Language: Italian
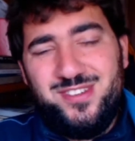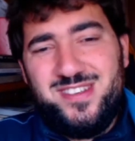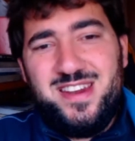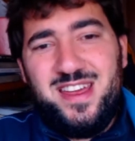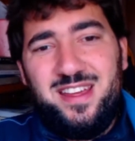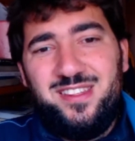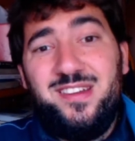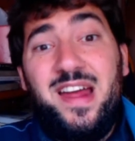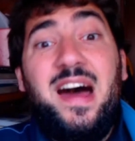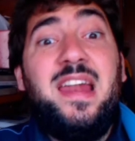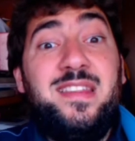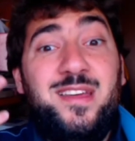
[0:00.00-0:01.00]

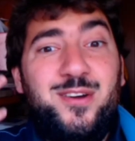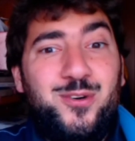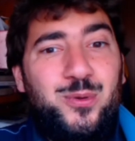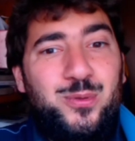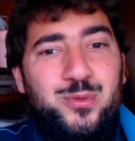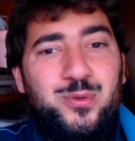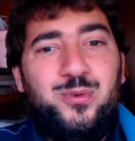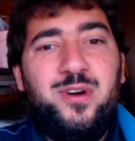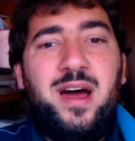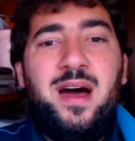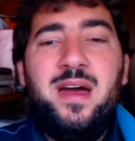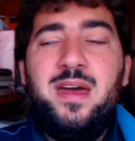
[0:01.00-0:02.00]
generazionale di
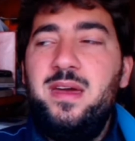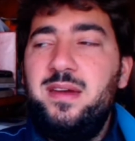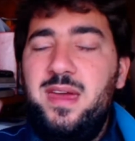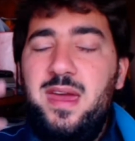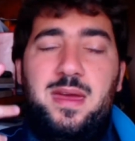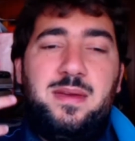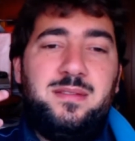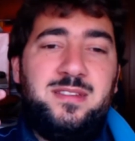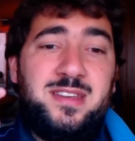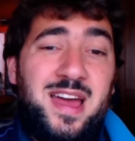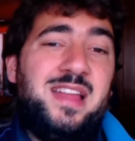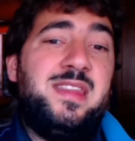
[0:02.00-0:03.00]
cultura che
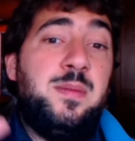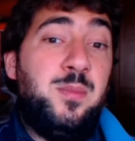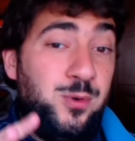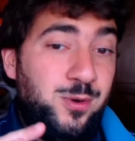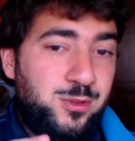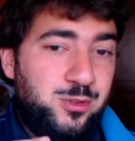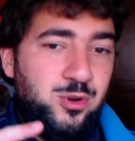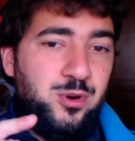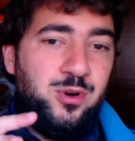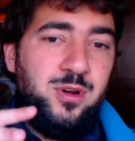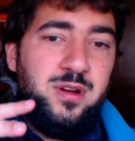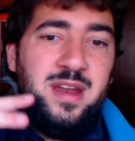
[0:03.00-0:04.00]
scade
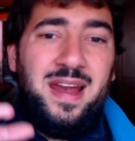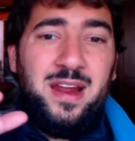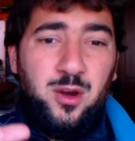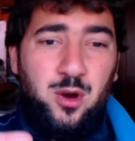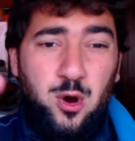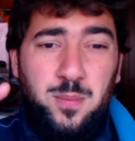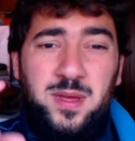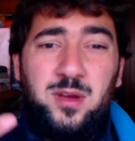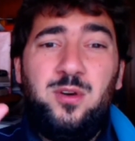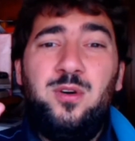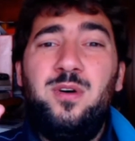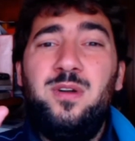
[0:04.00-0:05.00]
molto nel
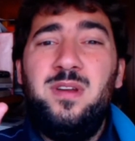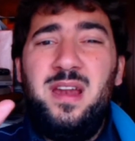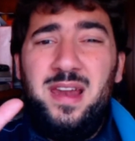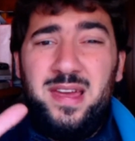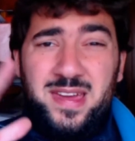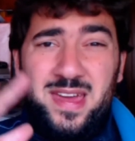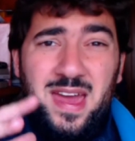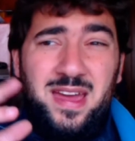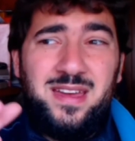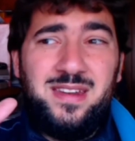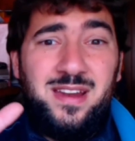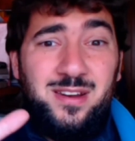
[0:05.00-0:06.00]
comico, nelle
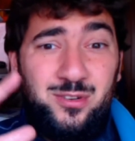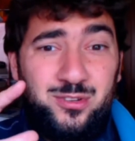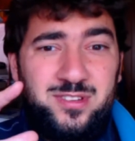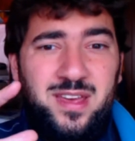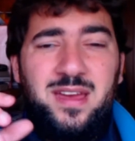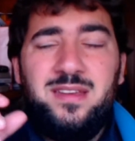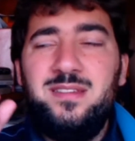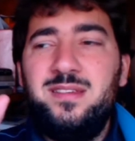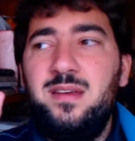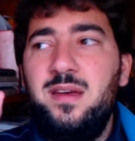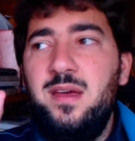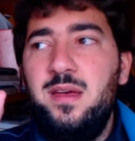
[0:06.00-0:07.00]
gag, nel no
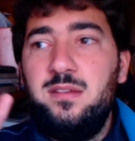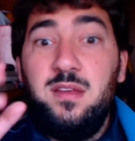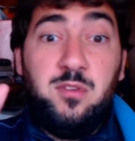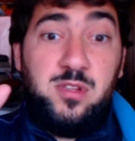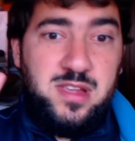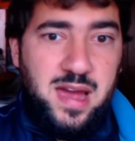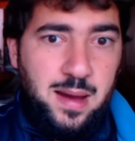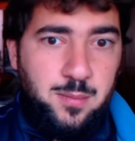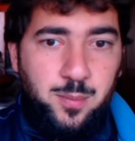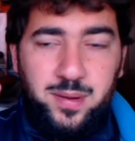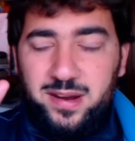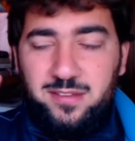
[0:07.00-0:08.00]
sense, se
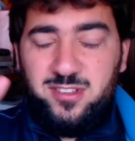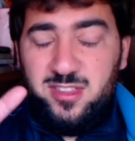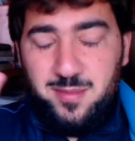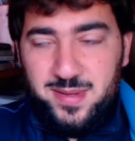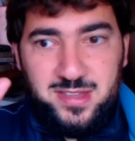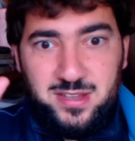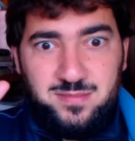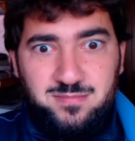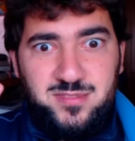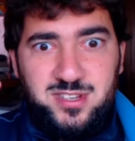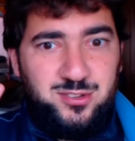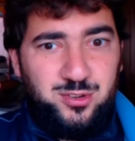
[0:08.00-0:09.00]
vogliamo, perché effettivamente
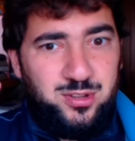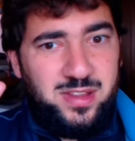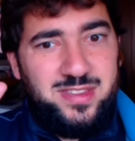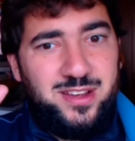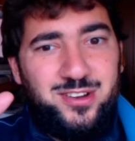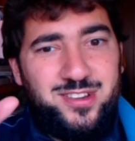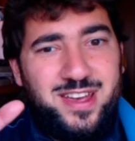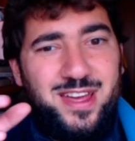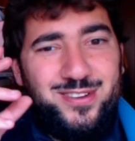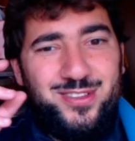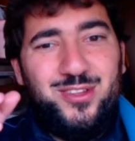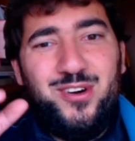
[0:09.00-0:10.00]
ci sono tante cose
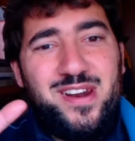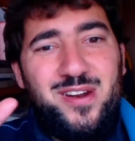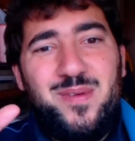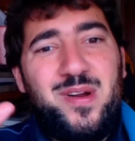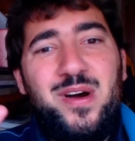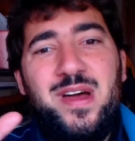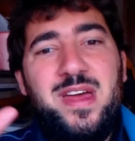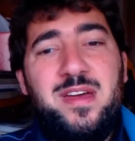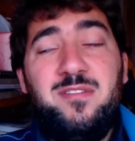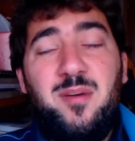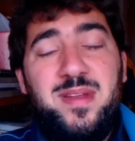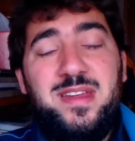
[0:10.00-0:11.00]
che non tornano, però
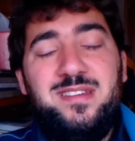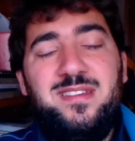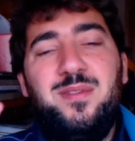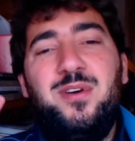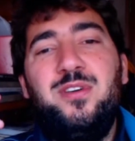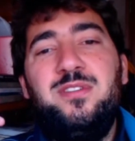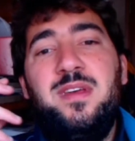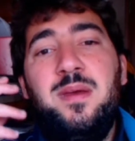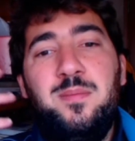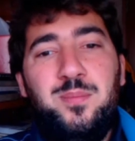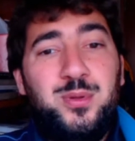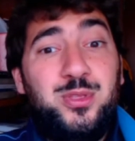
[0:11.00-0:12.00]
va benissimo
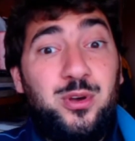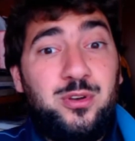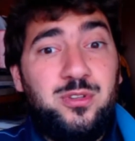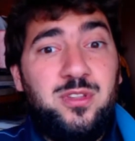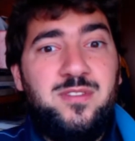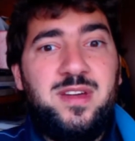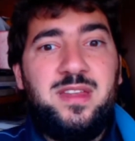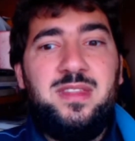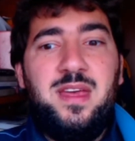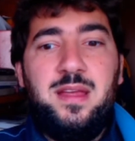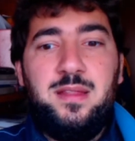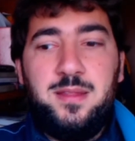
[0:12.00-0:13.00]
così, piuttosto
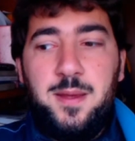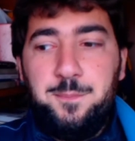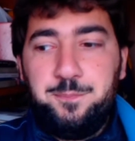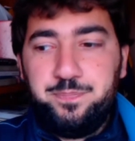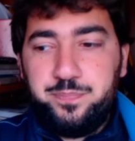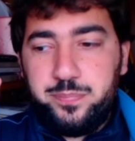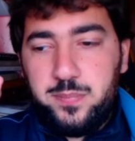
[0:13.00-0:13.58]
divertente.